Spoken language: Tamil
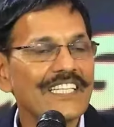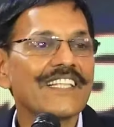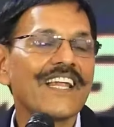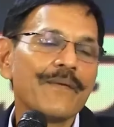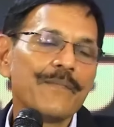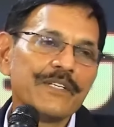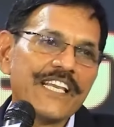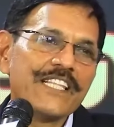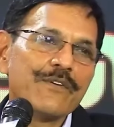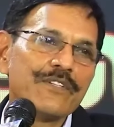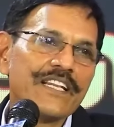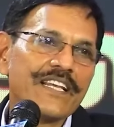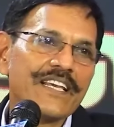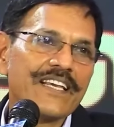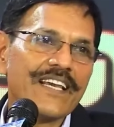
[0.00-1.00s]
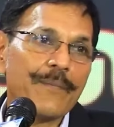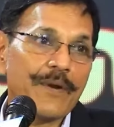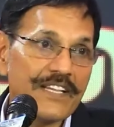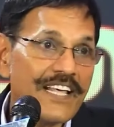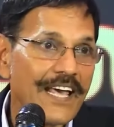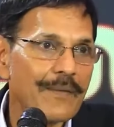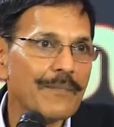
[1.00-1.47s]
செய்தித்தாள் இப்படி செய்தி வந்திருக்கு
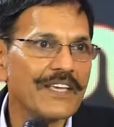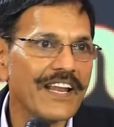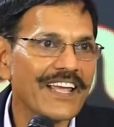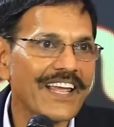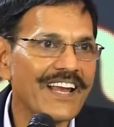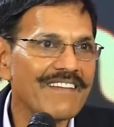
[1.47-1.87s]
அப்படின்னு ஆரம்பிக்கிறான்